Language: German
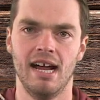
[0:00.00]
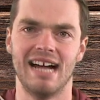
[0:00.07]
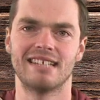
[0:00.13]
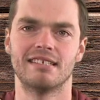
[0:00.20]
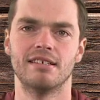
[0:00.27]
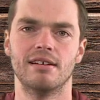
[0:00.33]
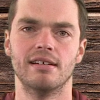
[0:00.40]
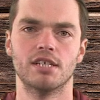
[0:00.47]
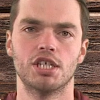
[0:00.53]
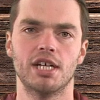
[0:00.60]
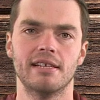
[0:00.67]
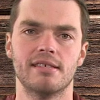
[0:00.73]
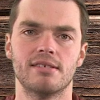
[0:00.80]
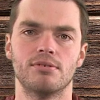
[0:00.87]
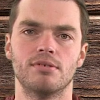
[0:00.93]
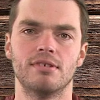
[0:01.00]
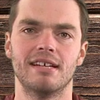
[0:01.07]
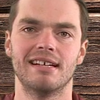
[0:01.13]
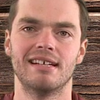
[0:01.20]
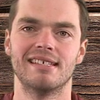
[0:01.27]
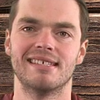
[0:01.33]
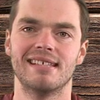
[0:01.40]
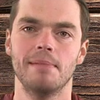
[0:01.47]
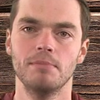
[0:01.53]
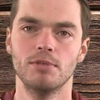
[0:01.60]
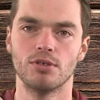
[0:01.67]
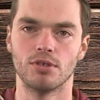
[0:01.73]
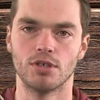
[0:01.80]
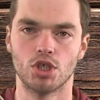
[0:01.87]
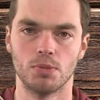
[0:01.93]
Aktuelle Schätzungen der
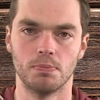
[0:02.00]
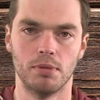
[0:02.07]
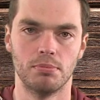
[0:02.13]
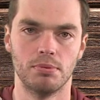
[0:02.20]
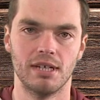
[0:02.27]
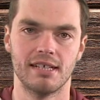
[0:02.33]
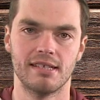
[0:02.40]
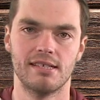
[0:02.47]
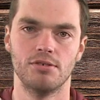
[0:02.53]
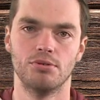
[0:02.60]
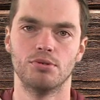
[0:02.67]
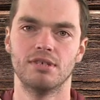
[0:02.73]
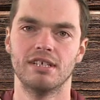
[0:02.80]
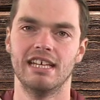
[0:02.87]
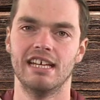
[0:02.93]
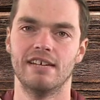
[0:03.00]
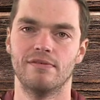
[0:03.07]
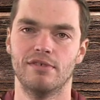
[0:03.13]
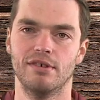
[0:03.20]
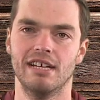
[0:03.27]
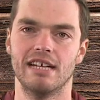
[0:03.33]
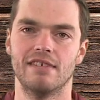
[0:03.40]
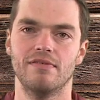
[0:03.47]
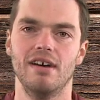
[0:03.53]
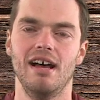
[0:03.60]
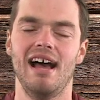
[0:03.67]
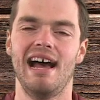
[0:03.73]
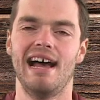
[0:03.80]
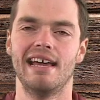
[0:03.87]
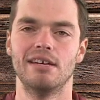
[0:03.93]
gesamtdeutschen Population gehen von
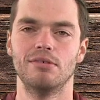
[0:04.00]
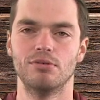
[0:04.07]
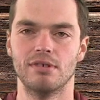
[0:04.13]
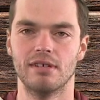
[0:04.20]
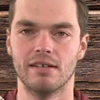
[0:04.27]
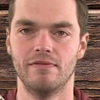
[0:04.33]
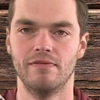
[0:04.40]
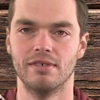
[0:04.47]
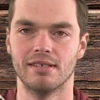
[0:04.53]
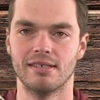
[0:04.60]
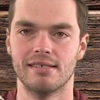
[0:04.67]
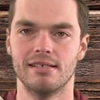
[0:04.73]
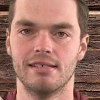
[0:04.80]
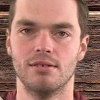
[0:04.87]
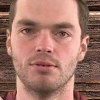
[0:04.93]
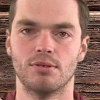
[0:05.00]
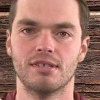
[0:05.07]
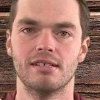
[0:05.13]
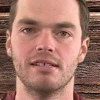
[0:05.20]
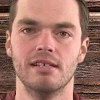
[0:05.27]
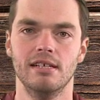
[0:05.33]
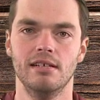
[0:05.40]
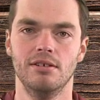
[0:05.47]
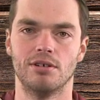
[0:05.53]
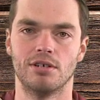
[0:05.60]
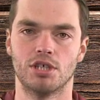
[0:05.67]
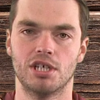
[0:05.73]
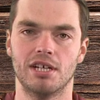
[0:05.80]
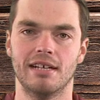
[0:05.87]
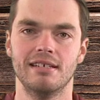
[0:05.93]
etwa 140 Luchsen in
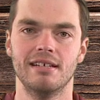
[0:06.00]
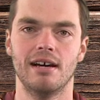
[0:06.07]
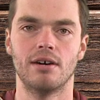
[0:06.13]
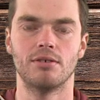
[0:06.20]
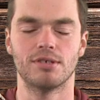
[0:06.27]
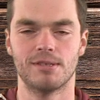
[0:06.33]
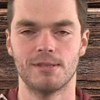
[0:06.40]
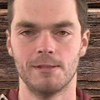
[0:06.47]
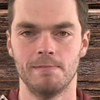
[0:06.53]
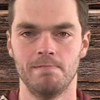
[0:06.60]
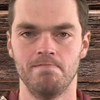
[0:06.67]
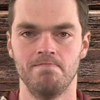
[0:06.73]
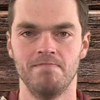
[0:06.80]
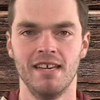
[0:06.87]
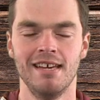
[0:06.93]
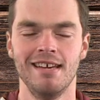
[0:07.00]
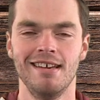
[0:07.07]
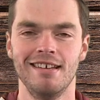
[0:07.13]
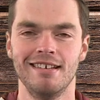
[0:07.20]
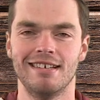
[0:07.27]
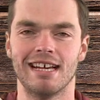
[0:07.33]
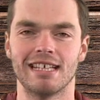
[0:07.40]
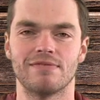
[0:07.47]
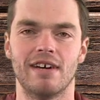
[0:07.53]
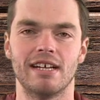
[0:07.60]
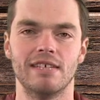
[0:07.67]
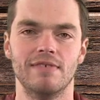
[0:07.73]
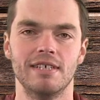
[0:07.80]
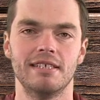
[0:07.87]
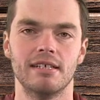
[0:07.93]
Deutschland aus. Das waren
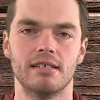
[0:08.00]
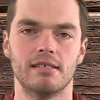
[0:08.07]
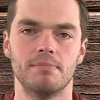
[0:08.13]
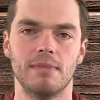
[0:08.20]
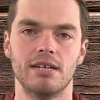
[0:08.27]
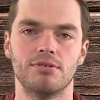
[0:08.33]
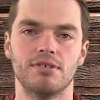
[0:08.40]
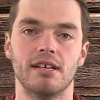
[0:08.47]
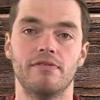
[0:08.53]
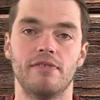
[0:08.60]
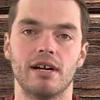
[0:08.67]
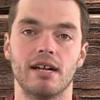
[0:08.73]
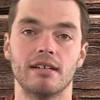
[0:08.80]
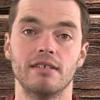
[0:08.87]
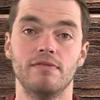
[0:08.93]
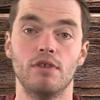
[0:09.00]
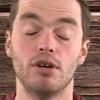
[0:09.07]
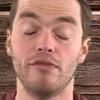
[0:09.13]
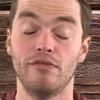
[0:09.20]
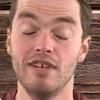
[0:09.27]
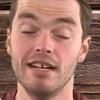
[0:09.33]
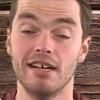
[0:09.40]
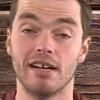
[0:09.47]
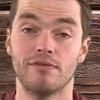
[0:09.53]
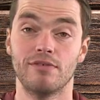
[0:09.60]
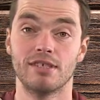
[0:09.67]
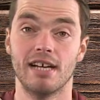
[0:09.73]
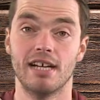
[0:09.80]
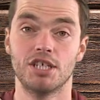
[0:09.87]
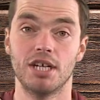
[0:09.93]
die wichtigsten Meldungen der vergangenen Woche. Vielen Dank
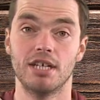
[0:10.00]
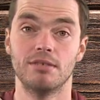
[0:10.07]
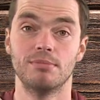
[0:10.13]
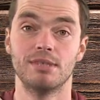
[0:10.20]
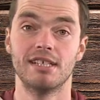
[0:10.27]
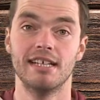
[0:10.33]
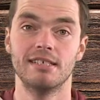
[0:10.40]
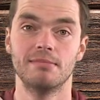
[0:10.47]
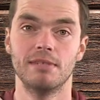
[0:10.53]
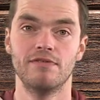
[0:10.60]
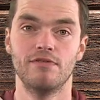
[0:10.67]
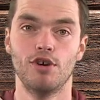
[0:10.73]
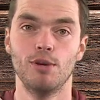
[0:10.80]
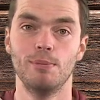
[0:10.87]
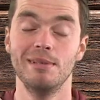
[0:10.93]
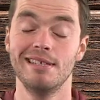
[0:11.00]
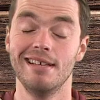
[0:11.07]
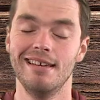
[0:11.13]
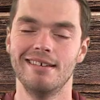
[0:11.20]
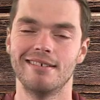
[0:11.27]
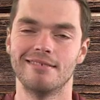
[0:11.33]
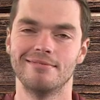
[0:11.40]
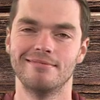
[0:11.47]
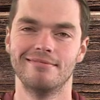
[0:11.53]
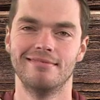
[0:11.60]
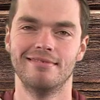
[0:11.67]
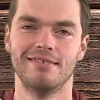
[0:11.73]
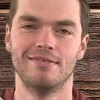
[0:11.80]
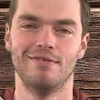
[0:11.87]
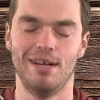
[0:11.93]
fürs Einschalten. und Bis nächsten Mittwoch. Bis dahin,
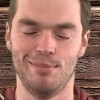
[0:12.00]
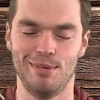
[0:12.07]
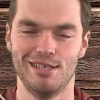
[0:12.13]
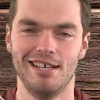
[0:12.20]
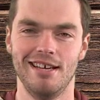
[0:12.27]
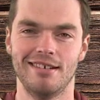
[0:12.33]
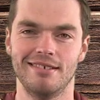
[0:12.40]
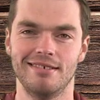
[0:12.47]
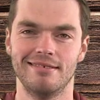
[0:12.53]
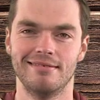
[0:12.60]
Waldmann Zeil.